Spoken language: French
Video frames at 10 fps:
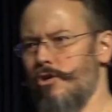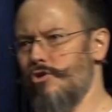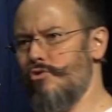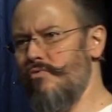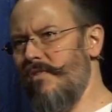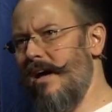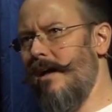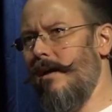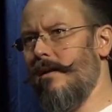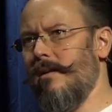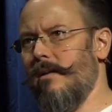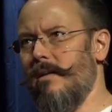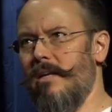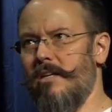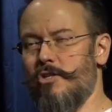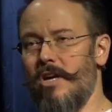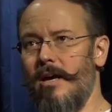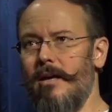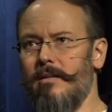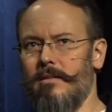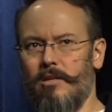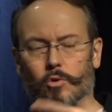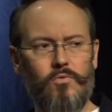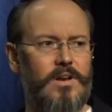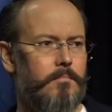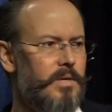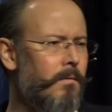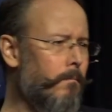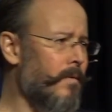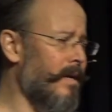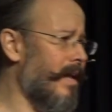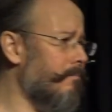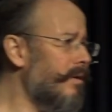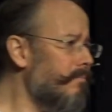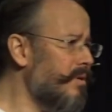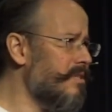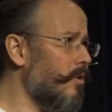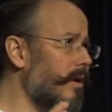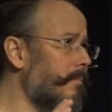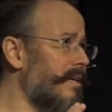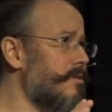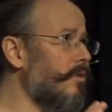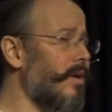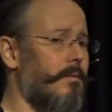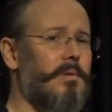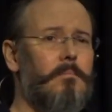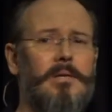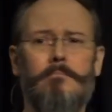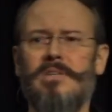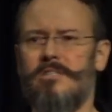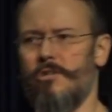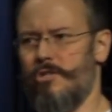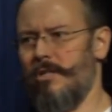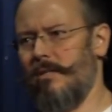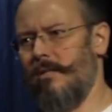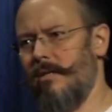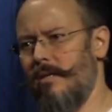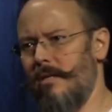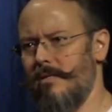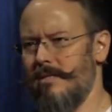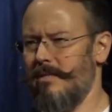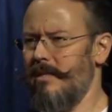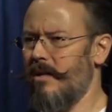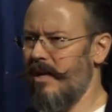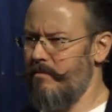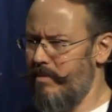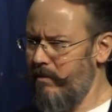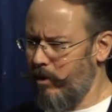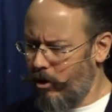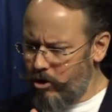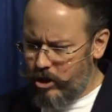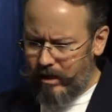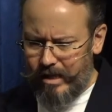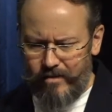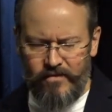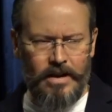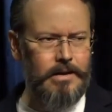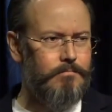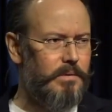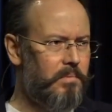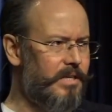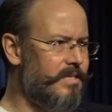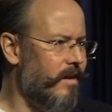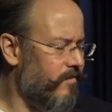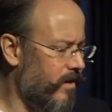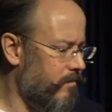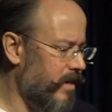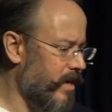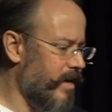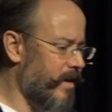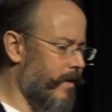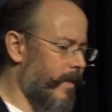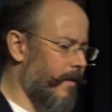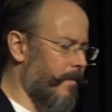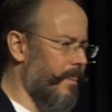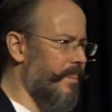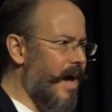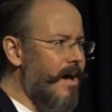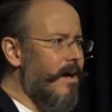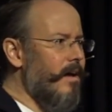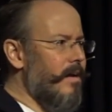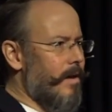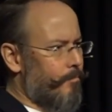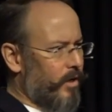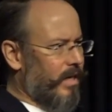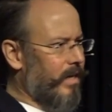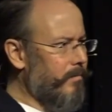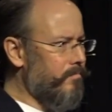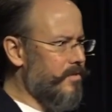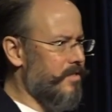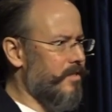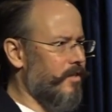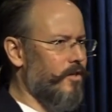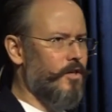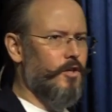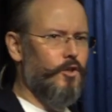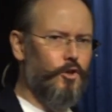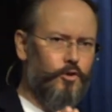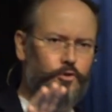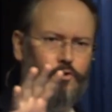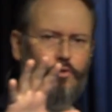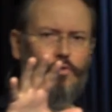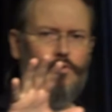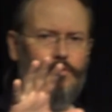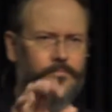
Souvent, les gens découvrent la, Bible, la Bible, puis ils ont l'impression que la Bible est misogyne. C'est-à-dire que la Bible rejette la femme, méprise la femme. Dans l'Apocalypse, il y a deux